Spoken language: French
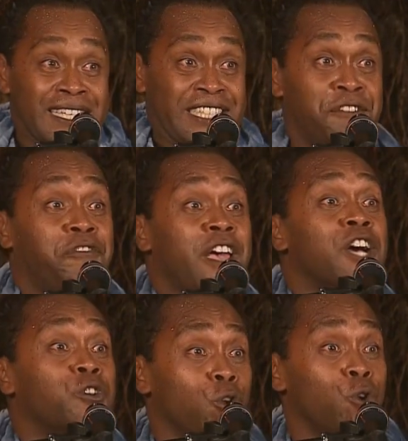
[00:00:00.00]
C'est
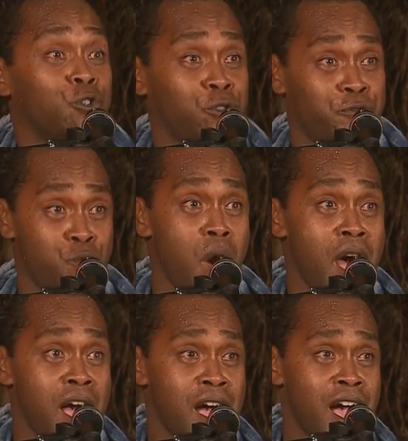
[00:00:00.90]
faire que l'on se voit
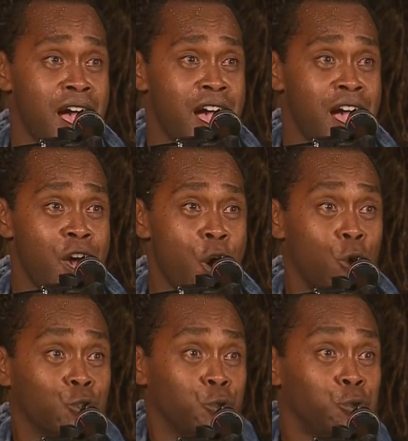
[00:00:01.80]

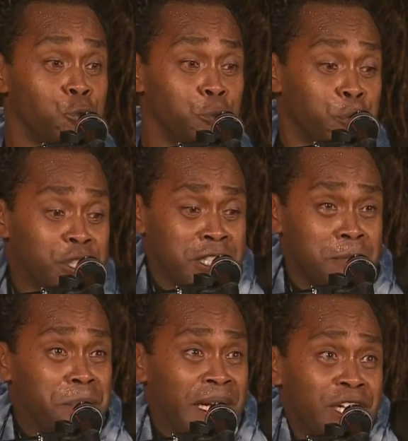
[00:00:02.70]
entre nous au petit
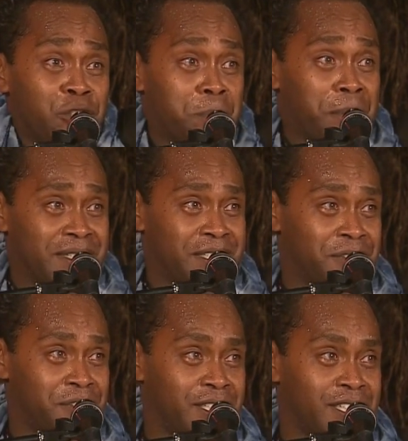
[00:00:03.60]
pays du
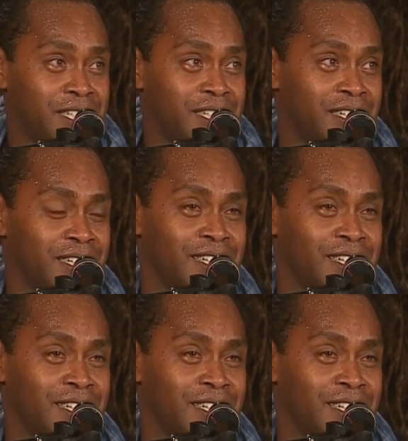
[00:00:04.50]
Pacifique.